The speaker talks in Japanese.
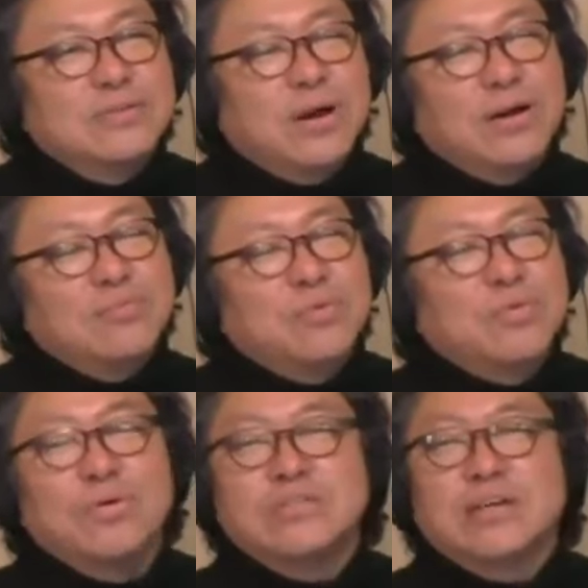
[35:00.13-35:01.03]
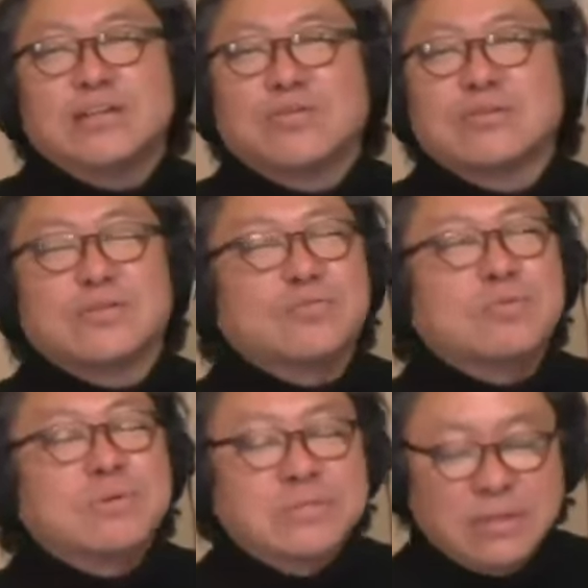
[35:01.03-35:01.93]
あもっと追い下げてよかったと
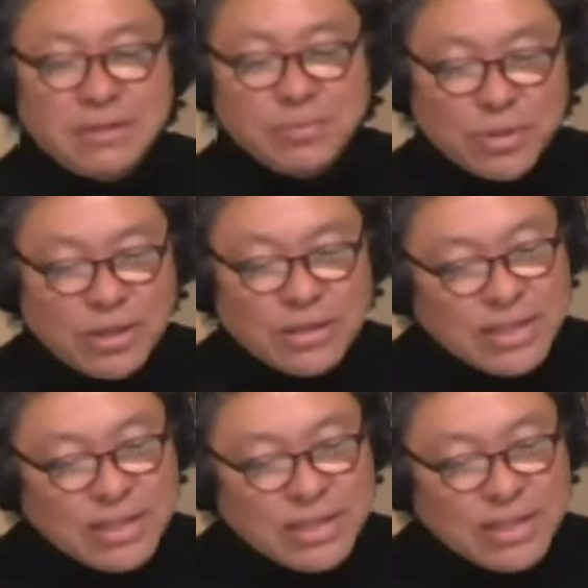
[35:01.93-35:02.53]
思いますねでもねい